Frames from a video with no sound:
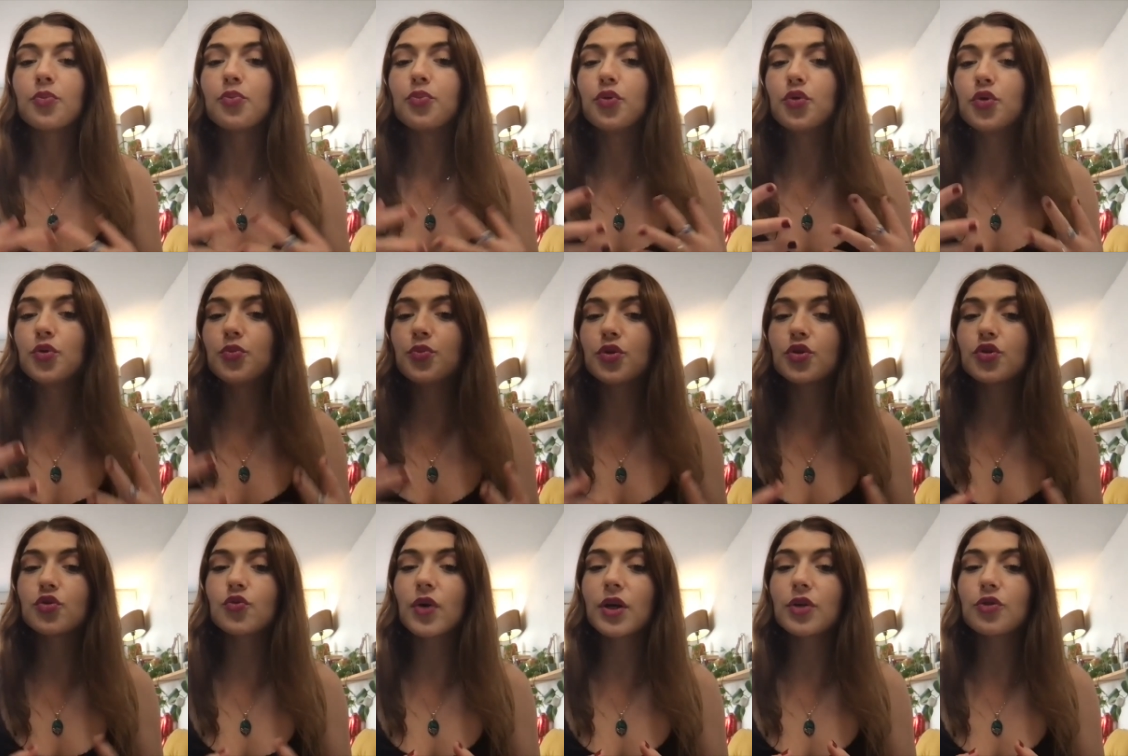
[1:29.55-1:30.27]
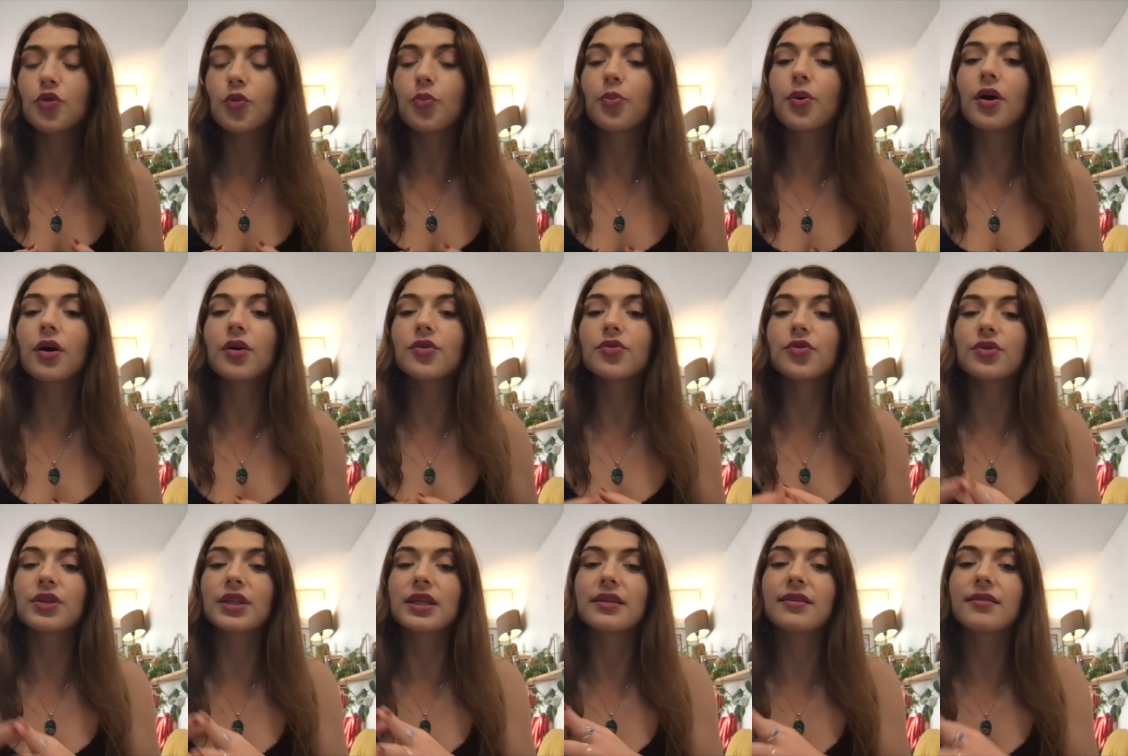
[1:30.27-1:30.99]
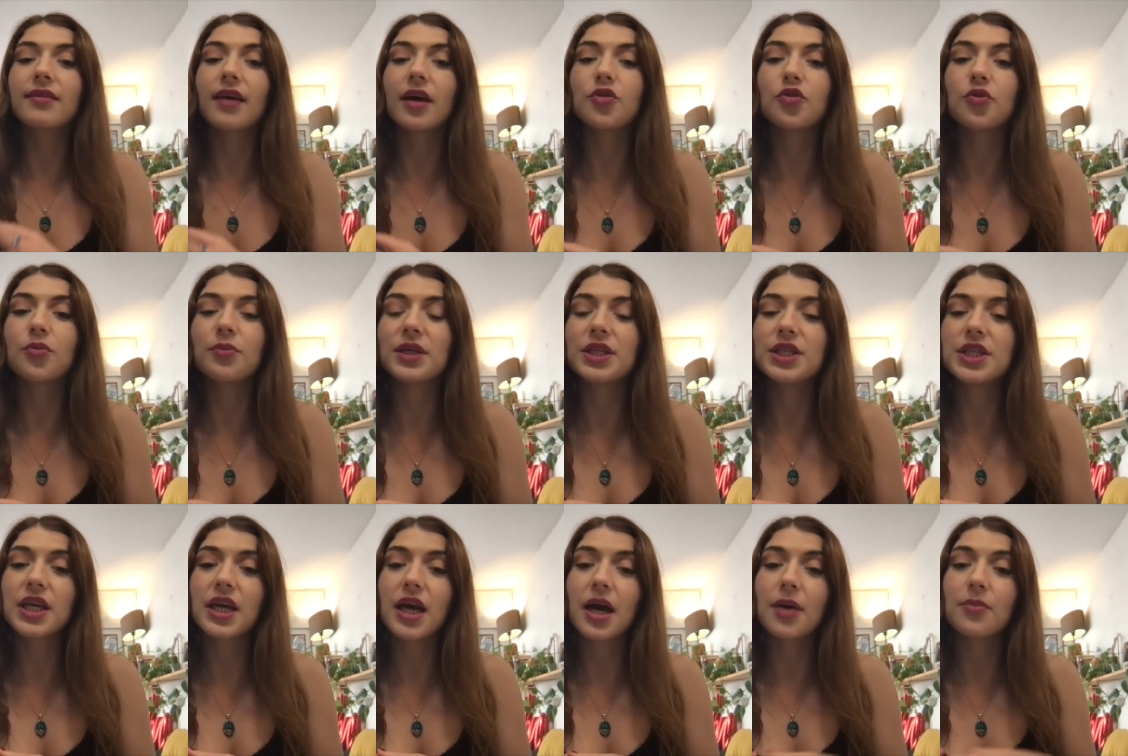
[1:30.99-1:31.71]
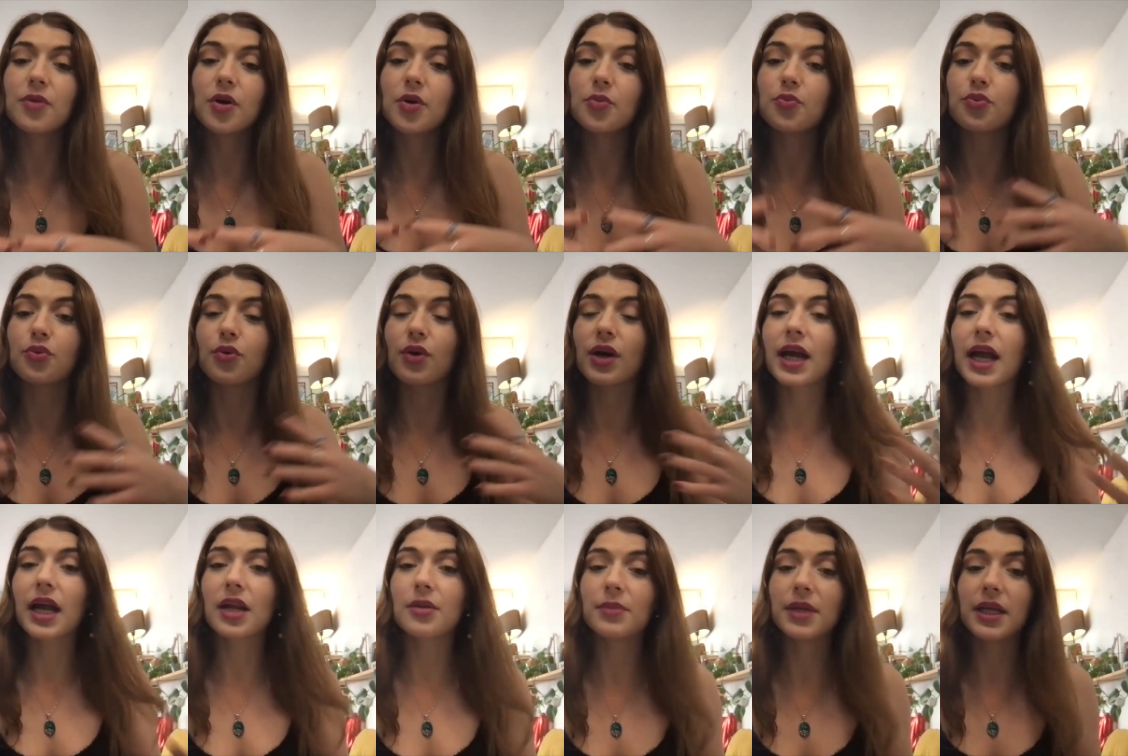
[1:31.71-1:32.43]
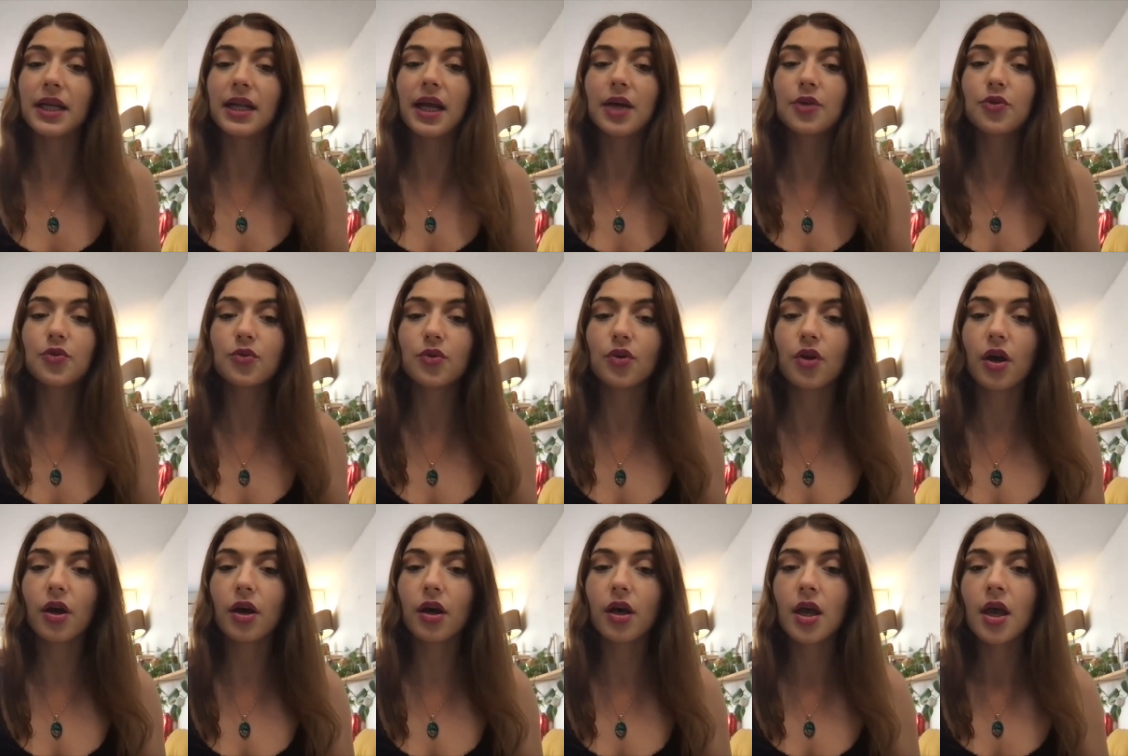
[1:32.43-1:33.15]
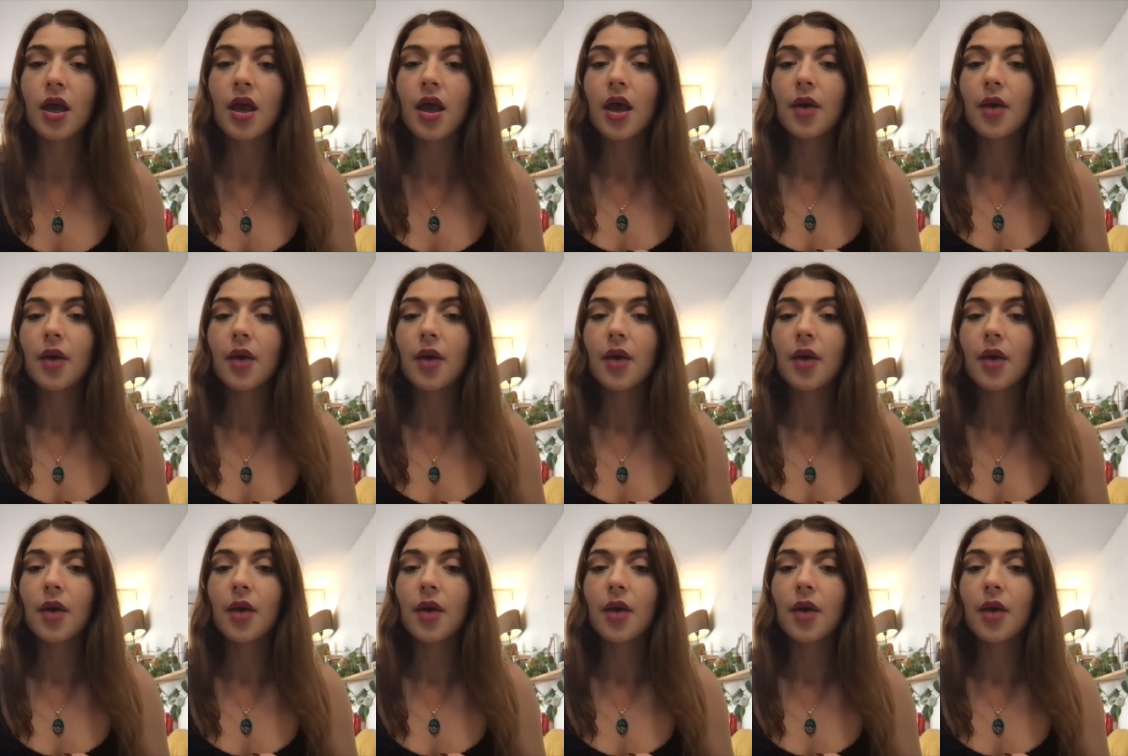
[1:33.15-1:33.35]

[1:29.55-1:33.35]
plus besoin de prendre des tas de médicaments pour calmer la douleur.